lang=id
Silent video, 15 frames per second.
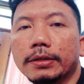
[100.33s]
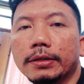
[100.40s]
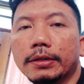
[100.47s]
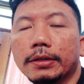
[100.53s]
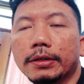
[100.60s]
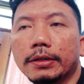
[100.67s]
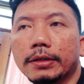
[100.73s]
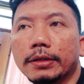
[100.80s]

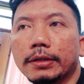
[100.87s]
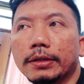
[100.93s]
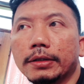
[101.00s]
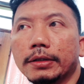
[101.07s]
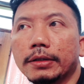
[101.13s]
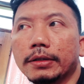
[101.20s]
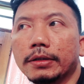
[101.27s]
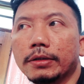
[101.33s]

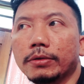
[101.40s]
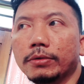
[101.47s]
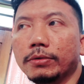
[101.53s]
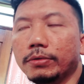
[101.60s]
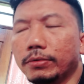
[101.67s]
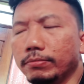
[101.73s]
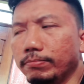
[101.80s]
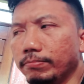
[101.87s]
Uh, eh,
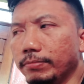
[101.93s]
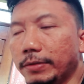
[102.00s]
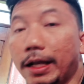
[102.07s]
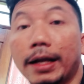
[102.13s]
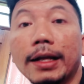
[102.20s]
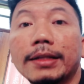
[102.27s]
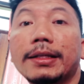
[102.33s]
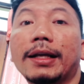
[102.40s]

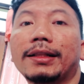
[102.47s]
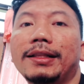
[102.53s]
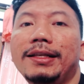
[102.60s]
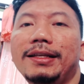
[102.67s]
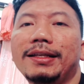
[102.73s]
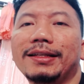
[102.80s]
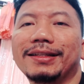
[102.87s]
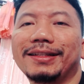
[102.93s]
Naga
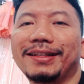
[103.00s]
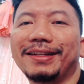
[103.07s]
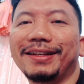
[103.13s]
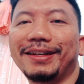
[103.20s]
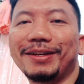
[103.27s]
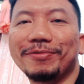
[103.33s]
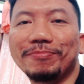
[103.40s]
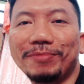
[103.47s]
Sakti,
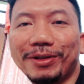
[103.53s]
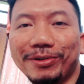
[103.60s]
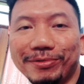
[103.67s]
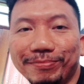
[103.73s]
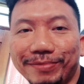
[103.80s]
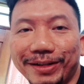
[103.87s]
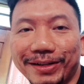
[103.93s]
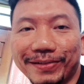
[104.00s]
ya, hampir
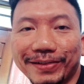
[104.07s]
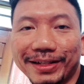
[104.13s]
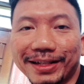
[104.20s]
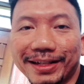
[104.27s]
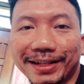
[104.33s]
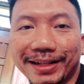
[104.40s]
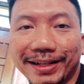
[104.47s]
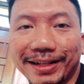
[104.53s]
lupa nama
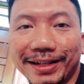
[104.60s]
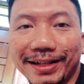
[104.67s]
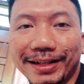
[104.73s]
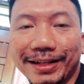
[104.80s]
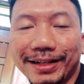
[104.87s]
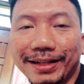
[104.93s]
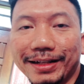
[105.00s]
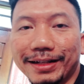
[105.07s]
jalannya.
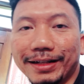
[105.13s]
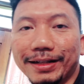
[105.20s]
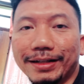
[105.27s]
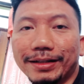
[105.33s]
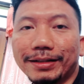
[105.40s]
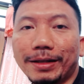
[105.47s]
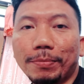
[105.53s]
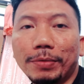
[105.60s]

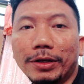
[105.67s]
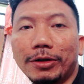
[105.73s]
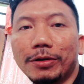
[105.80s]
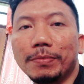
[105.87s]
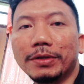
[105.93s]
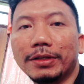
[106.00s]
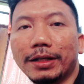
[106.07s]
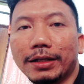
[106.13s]
Tapi
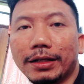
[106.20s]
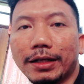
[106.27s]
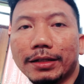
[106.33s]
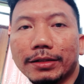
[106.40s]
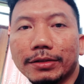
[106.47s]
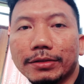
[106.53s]
kalau misalkan